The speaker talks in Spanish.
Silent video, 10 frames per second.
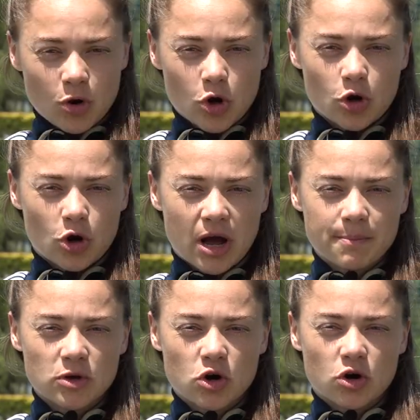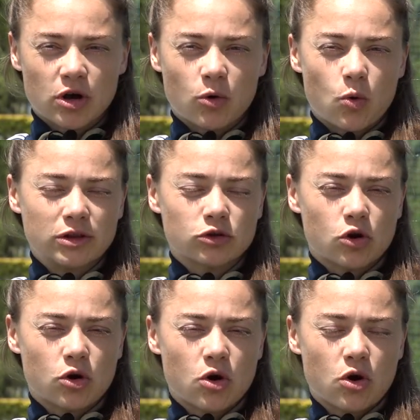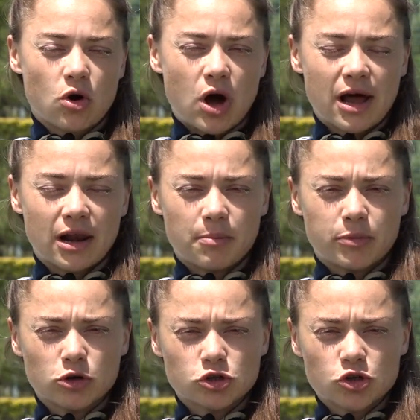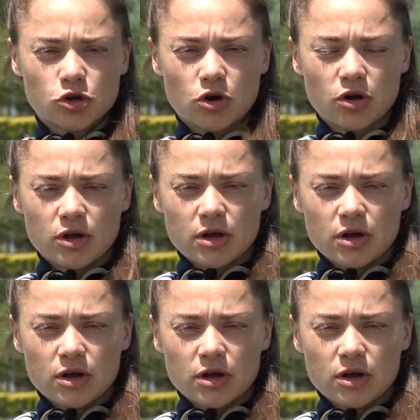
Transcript: Bueno, los cambios en cuanto al apoyo